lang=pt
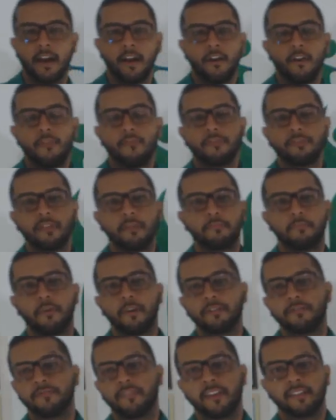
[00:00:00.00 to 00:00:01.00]
ou você
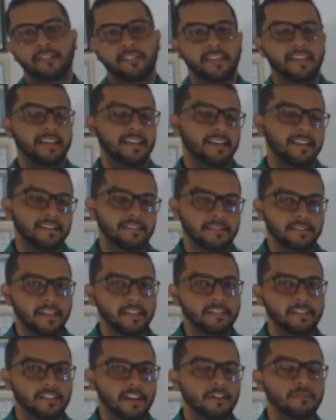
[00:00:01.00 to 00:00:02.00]
pode fazer
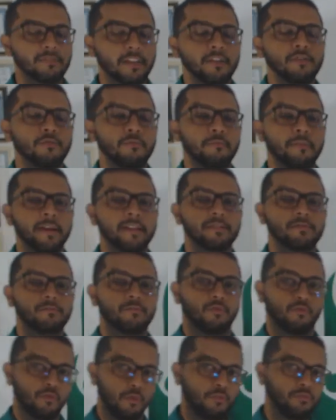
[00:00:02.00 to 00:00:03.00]
sem gel nenhum
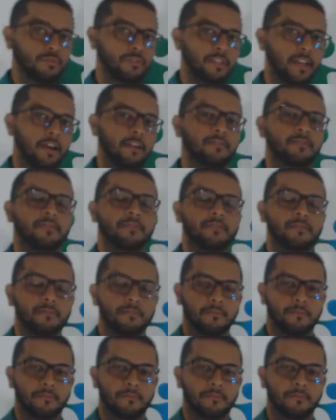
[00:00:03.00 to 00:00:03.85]
mesmo. Com os gels,